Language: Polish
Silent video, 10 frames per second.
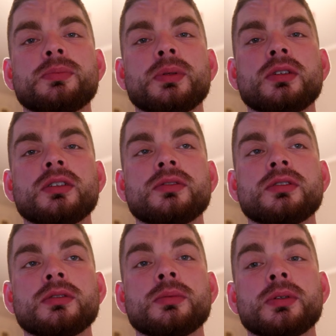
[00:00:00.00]
pokoju,
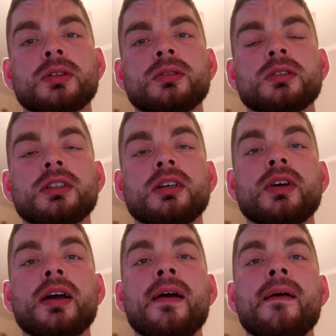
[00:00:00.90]
do, do pokoju
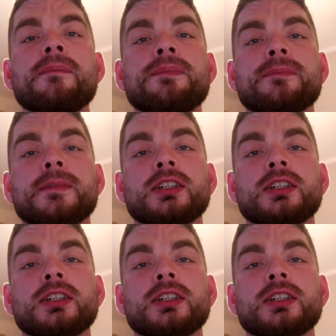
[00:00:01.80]
hotelowe, mm,